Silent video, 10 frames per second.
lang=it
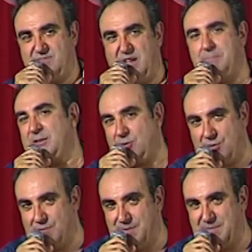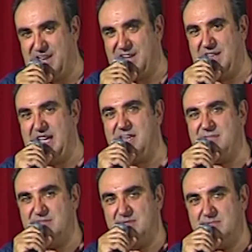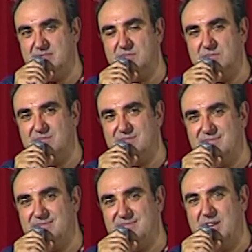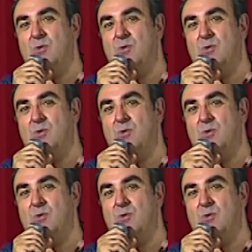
Eh, Parte un rompipalle. Eh? Uno che si diverte.